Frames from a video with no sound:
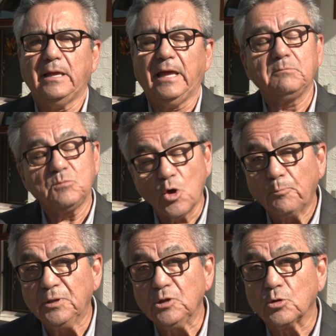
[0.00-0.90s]
En mi
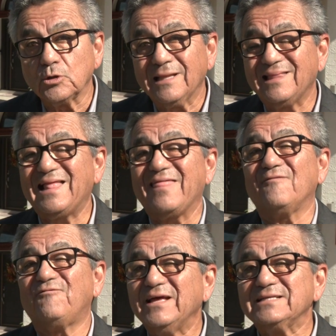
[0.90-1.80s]
opinión, la
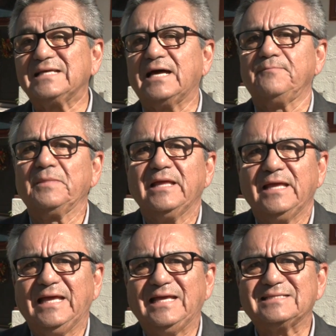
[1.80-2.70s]
defensa
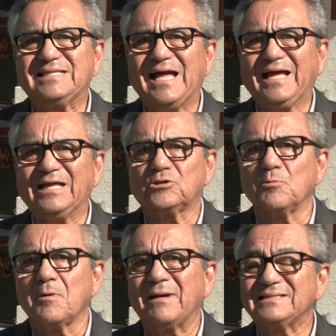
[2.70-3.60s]
es la que
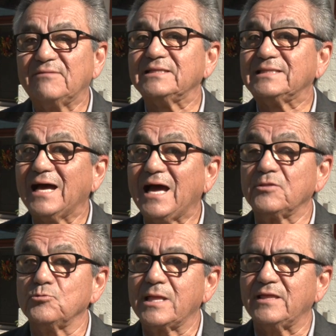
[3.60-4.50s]
toma más ventaja
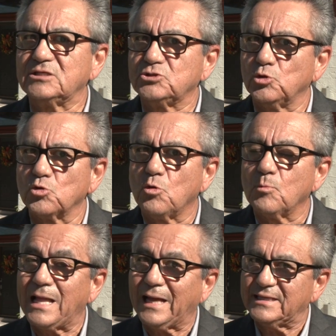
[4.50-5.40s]
de una decisión como
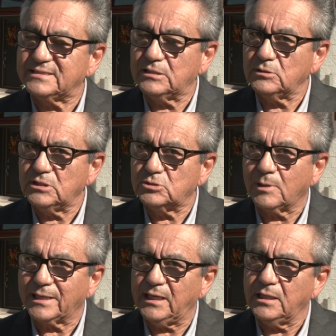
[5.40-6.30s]
la que se hizo
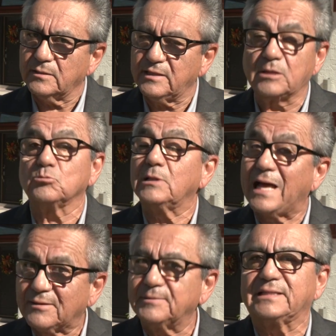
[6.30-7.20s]
aquí, de
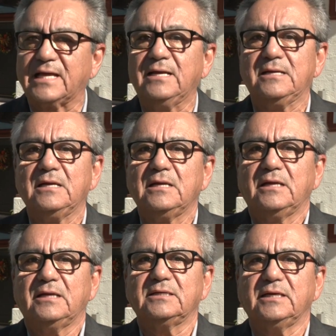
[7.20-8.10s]
anular, ¿verdad?,
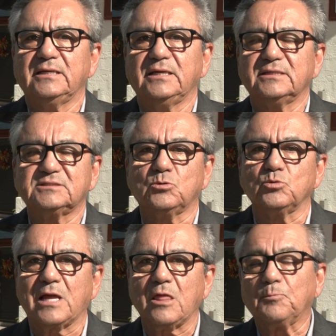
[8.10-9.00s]
eh, eh, este
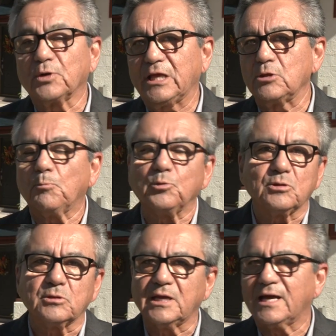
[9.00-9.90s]
jurado porque no
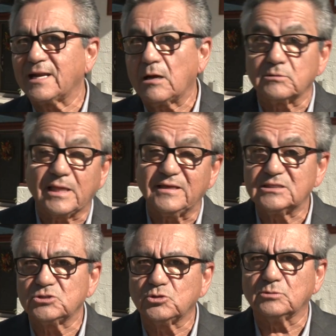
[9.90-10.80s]
pudieron llegar a una
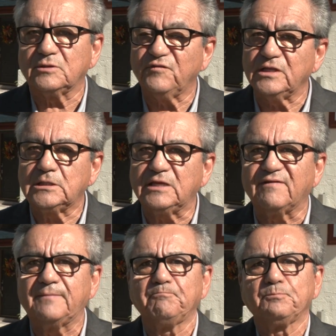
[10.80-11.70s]
decisión definitiva.